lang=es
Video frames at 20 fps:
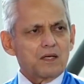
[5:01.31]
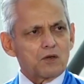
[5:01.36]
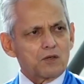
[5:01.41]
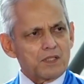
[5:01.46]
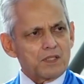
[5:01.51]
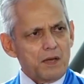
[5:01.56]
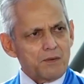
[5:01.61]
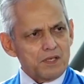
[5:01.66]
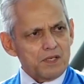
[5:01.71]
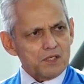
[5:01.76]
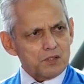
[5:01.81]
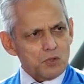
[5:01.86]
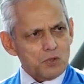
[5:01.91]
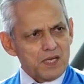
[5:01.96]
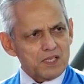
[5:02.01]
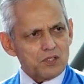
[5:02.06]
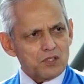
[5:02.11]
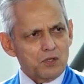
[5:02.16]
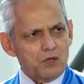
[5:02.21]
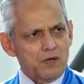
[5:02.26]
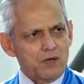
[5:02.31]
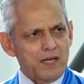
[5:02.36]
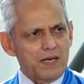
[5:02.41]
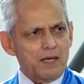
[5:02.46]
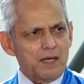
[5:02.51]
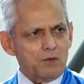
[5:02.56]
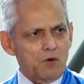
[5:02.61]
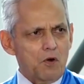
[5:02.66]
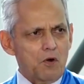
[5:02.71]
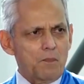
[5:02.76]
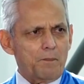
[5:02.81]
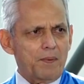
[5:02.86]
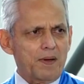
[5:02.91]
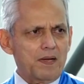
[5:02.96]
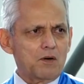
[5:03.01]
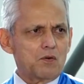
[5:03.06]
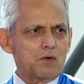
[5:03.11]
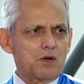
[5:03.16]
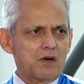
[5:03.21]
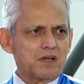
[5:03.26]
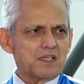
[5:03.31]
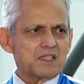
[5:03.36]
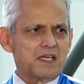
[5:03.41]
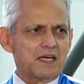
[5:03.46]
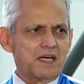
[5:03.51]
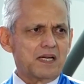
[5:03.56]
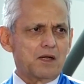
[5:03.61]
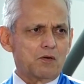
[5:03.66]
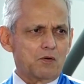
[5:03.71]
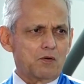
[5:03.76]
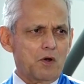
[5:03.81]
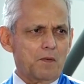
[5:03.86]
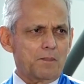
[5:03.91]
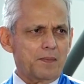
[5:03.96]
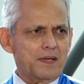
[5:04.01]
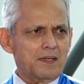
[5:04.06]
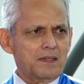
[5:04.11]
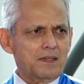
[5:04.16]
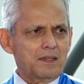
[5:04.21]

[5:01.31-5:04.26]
con David Suazo en Europa. Los jugadores están en Europa,